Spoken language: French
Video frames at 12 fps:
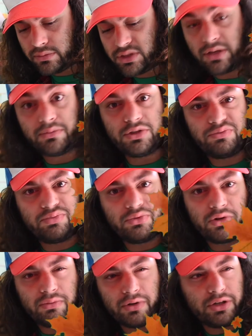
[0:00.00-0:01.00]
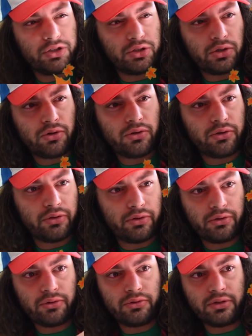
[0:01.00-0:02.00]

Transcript: C'est un petit peu comme les gens, euh,